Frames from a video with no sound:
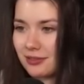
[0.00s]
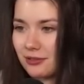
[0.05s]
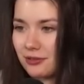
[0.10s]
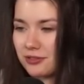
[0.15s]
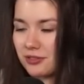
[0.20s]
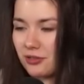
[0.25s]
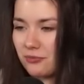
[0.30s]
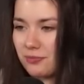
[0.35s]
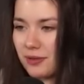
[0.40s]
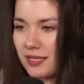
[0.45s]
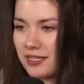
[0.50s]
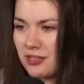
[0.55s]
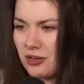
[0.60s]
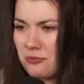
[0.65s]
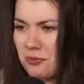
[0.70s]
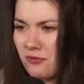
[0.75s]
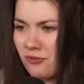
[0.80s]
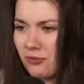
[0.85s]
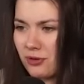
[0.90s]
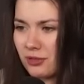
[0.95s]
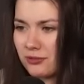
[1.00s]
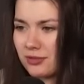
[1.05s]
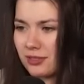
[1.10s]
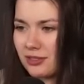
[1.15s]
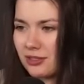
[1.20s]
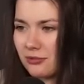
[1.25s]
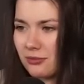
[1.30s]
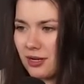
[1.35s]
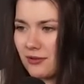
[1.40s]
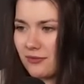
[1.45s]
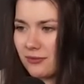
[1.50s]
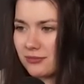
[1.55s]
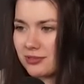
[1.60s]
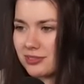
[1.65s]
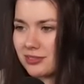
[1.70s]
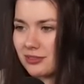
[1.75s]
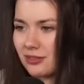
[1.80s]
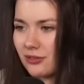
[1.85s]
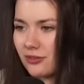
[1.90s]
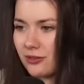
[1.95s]
tego nie lubię, ja nie lubię w ogóle tutaj tą lewą
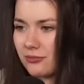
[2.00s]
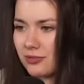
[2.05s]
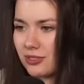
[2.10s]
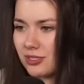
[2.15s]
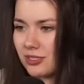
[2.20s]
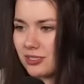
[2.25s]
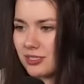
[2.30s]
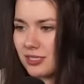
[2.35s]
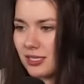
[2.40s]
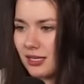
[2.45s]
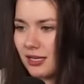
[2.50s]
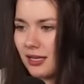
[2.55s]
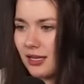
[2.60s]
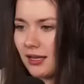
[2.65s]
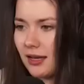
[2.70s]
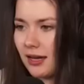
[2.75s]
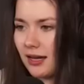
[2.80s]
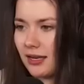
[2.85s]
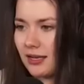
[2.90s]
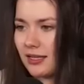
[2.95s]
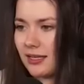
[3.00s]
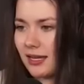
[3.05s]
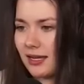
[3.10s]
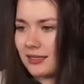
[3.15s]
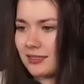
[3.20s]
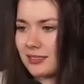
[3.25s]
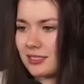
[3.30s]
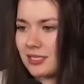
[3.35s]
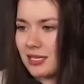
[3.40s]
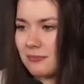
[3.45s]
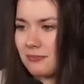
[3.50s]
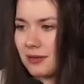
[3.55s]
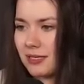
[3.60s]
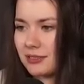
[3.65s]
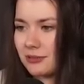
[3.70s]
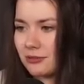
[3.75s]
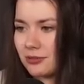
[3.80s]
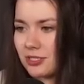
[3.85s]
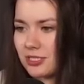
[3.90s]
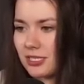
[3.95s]
stroną iść, ale jak
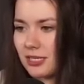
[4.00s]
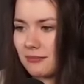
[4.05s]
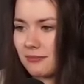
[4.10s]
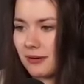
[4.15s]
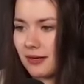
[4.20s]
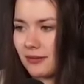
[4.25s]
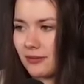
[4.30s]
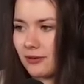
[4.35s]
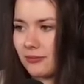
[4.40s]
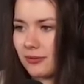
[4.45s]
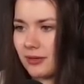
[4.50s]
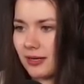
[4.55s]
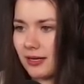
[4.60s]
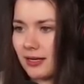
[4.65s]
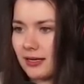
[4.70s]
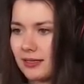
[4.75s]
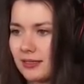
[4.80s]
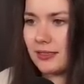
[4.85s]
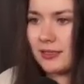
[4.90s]
trzeba, to trzeba, dobra?